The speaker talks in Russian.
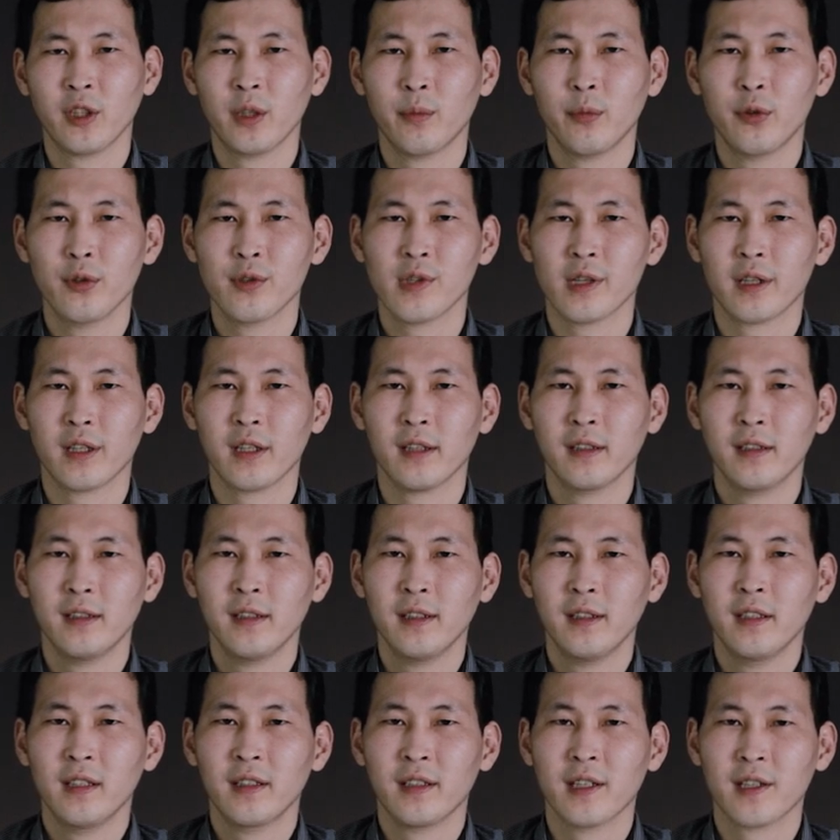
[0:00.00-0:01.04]
много музыки,
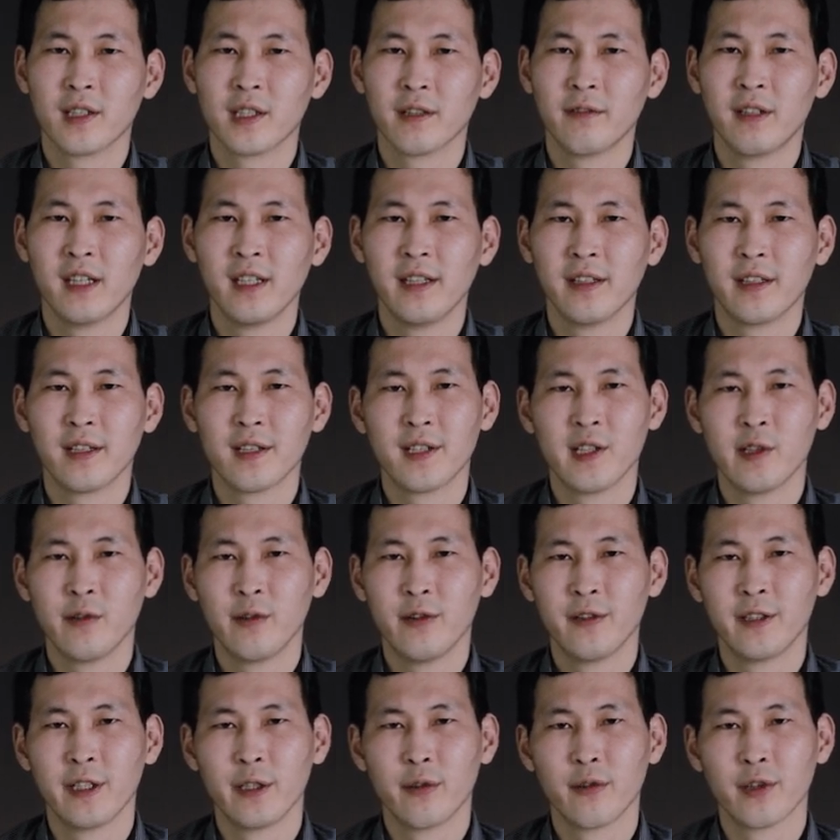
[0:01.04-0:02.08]
танцевали
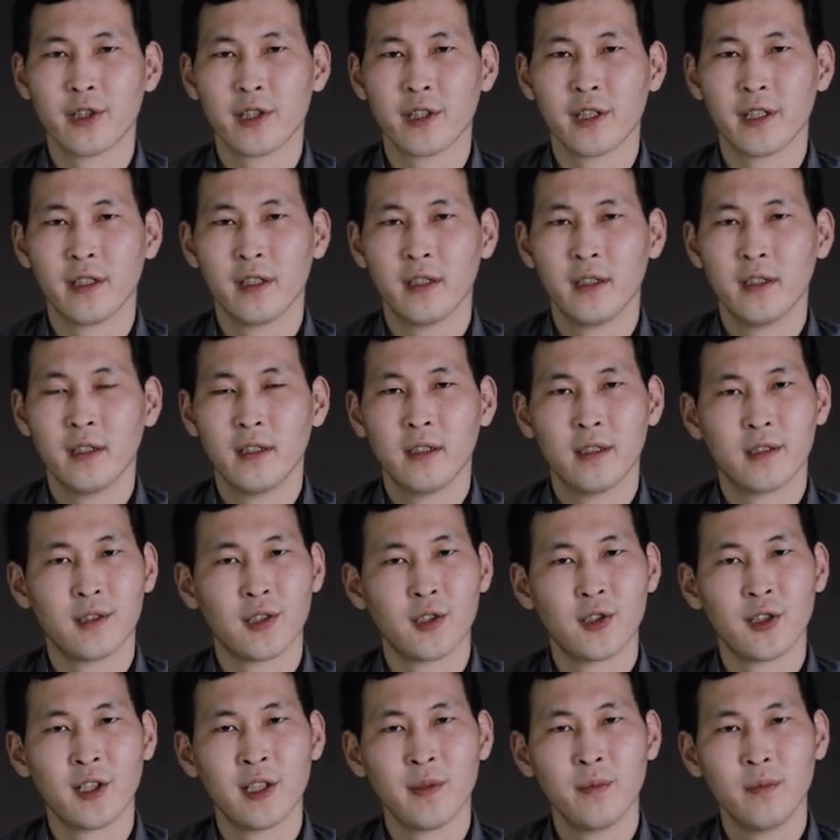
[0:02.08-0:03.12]
красивые девушки.
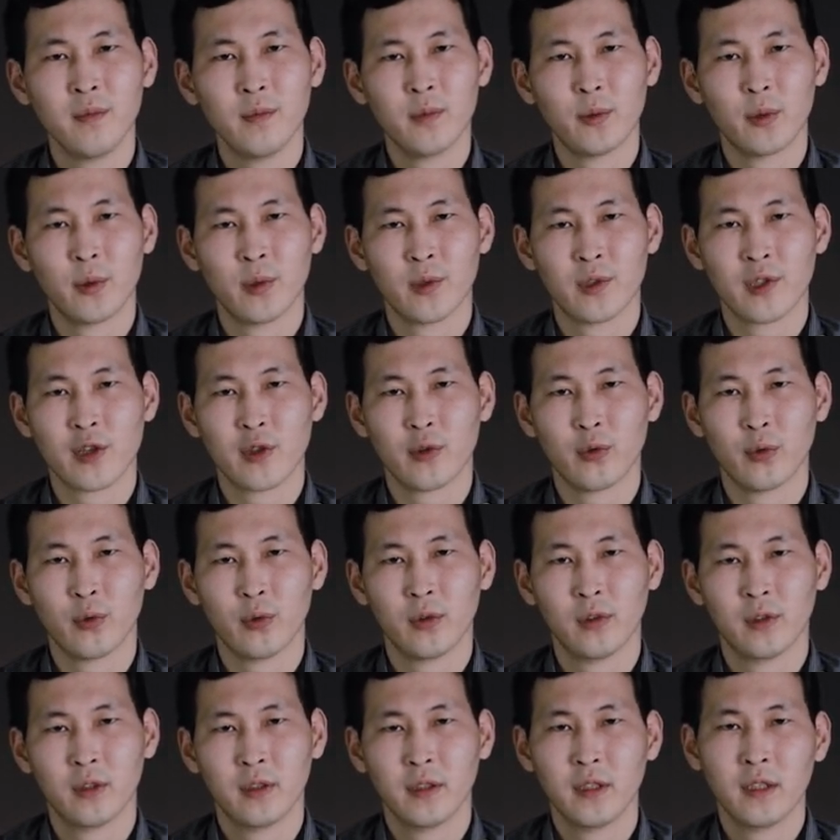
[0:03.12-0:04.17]
Затем он
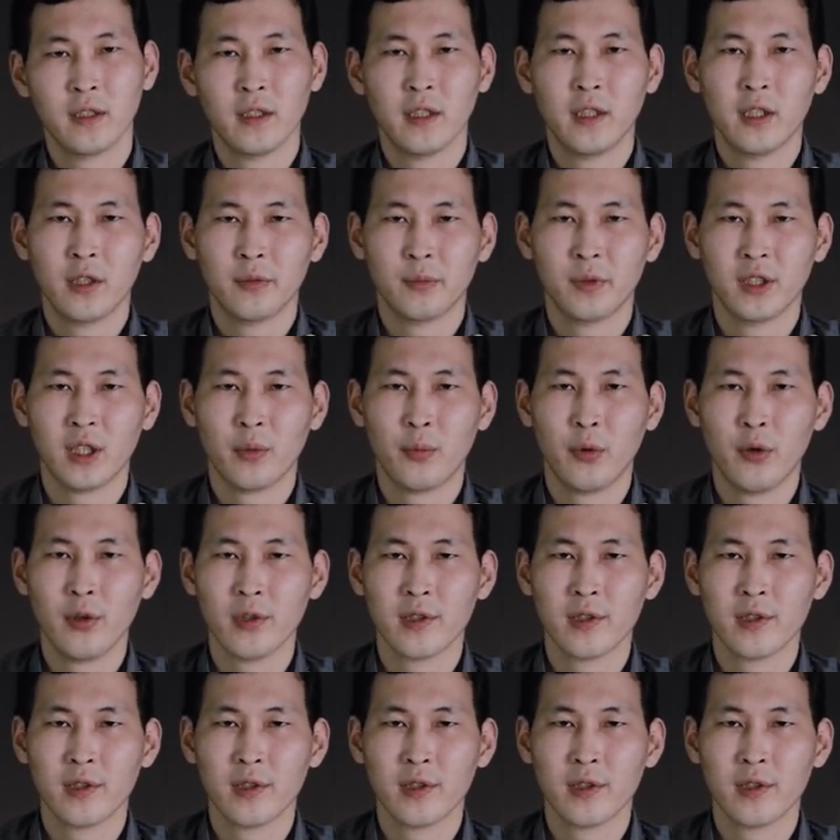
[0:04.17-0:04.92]
заснул. Было